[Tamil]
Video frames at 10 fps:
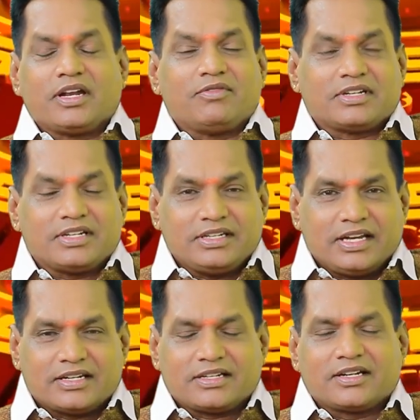அளவுக்கு
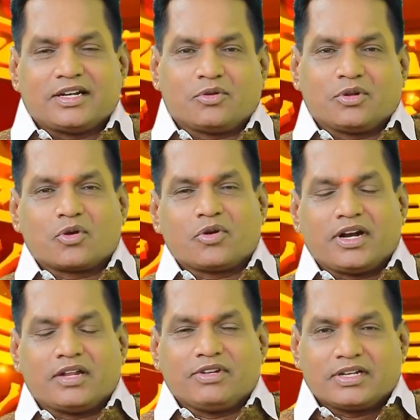ஏற்றங்களை கொடுக்கக்கூடிய
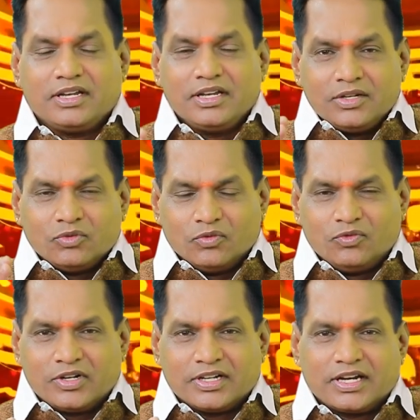அளவுக்கு
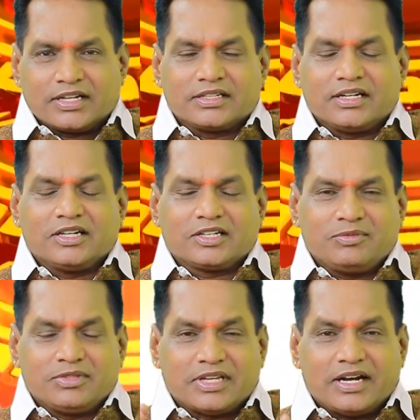ஒவ்வொரு
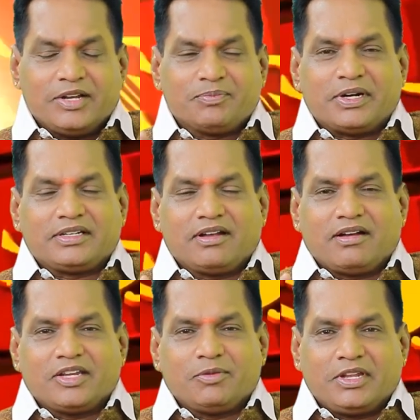கிரகங்களுக்கும் தனிப்பட்ட
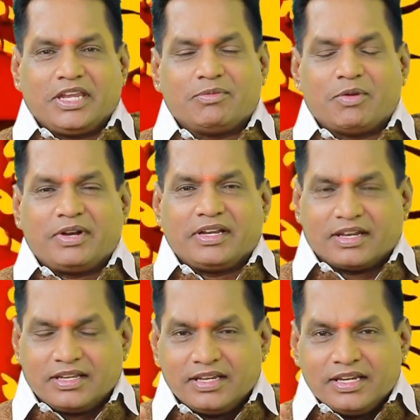ஆதிபத்தியம்
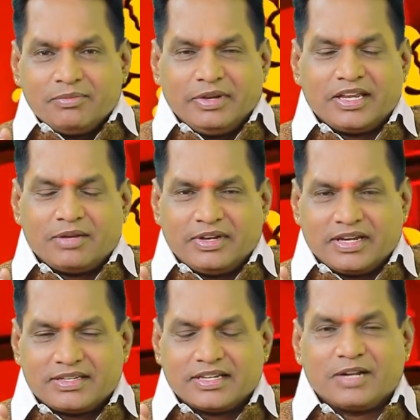அப்படிங்கிறது மிக
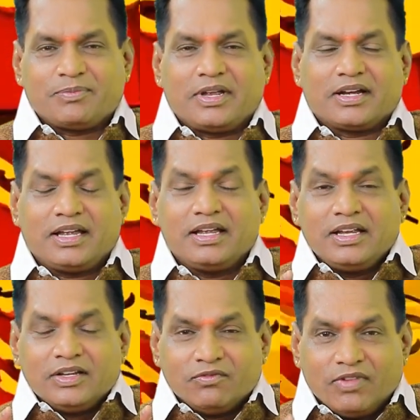மிக சிறப்பாக
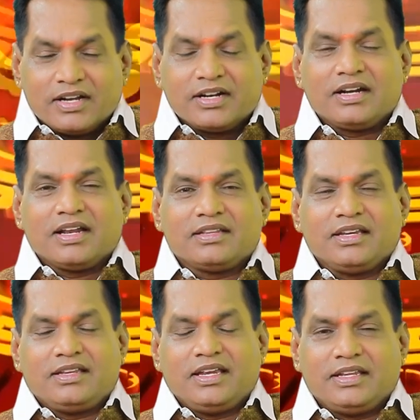வருட
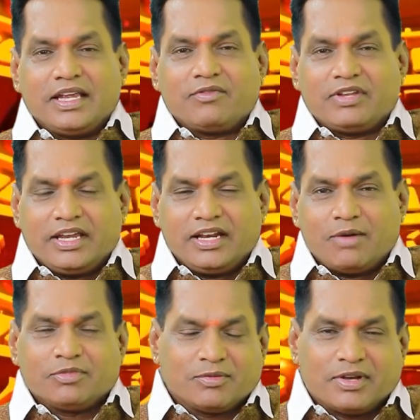திதி தேவதையின்
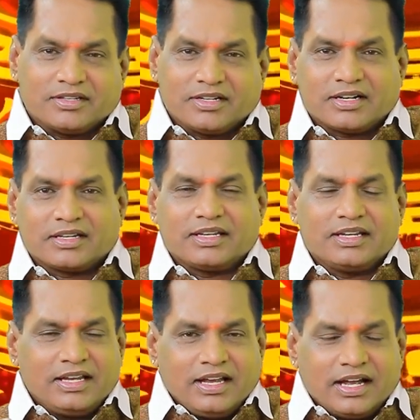அம்சமாக இருந்துகிட்டு இருக்குது
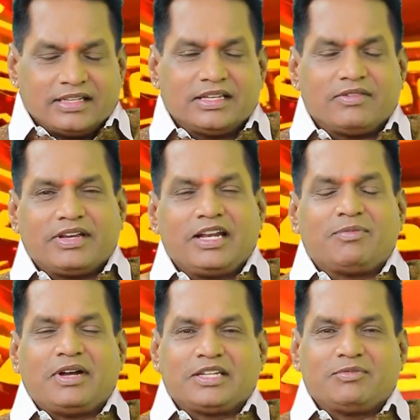அந்த வகையில்
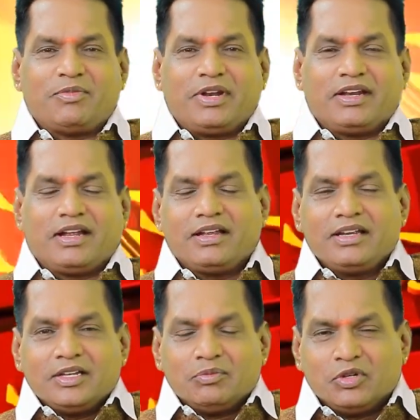பார்த்தோம் அப்படின்னா
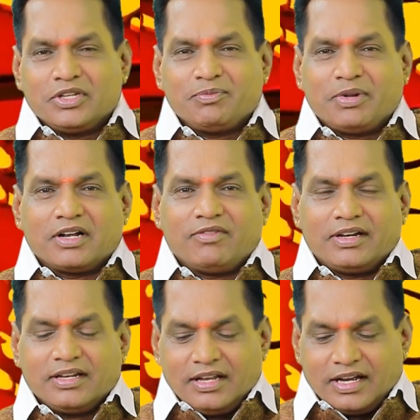புதன்
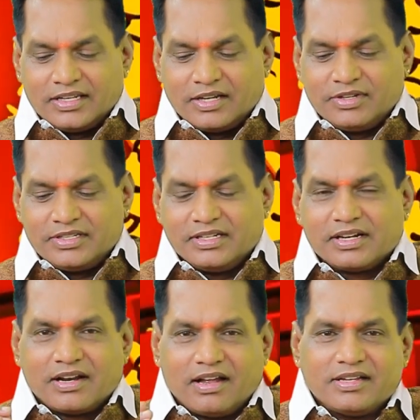பகவான் அதாவது
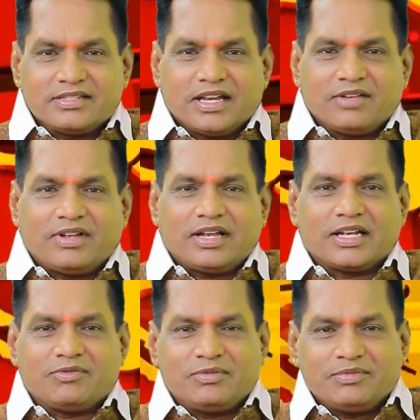
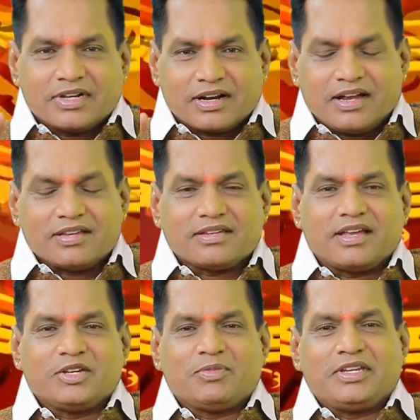ராஜாவாகவும்
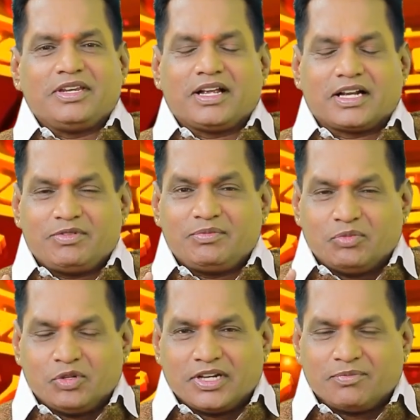ராசாதிபதியாகவும்
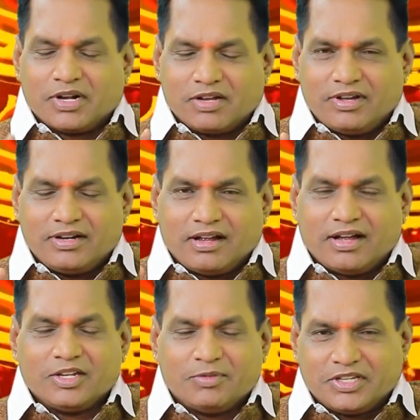புதன் பகவான்
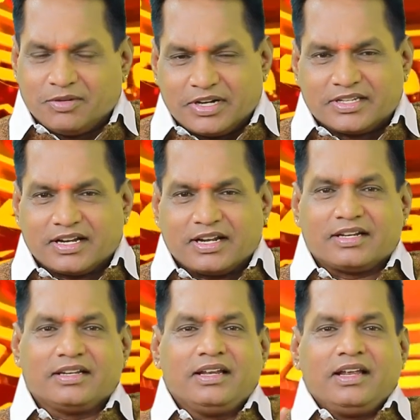ஆதிபத்தியம்
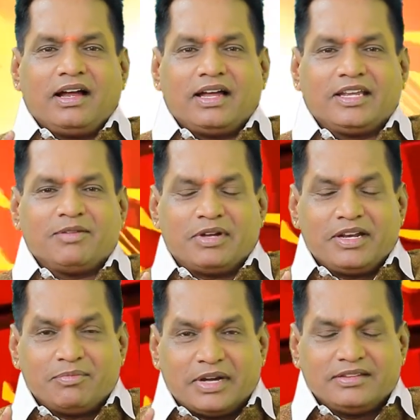எடுத்துக்கிறாரு அதே மாதிரி
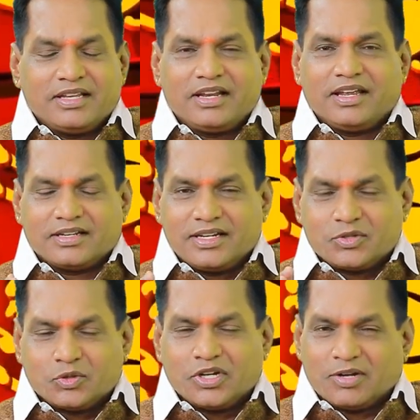மந்திரியாக
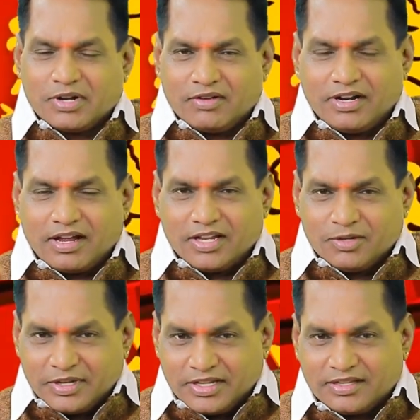சுக்கர பகவான்
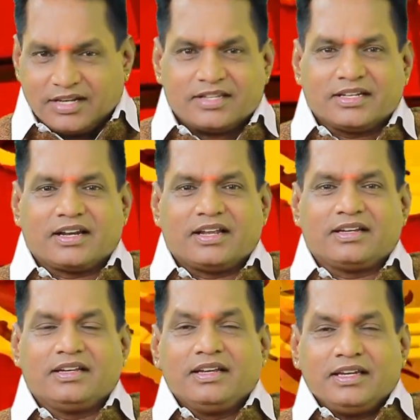ஆதிபத்தியத்தை
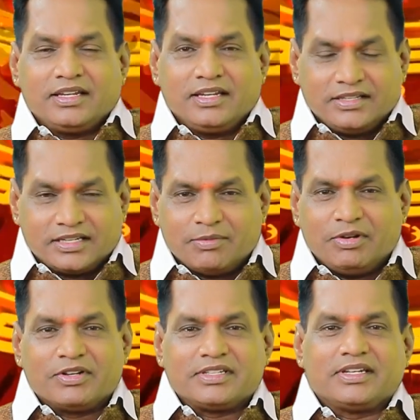எடுத்துக்கிறாரு இது இந்த
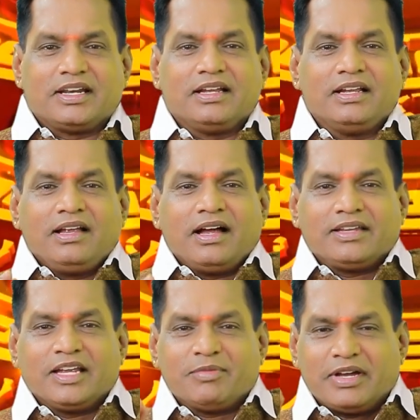தமிழ் வருஷத்தில்
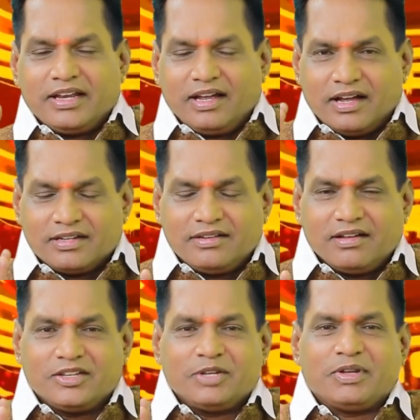அதே மாதிரி அர்க்
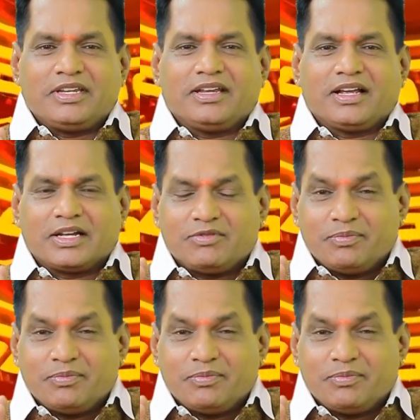வர்க்காதிபதியாகவும்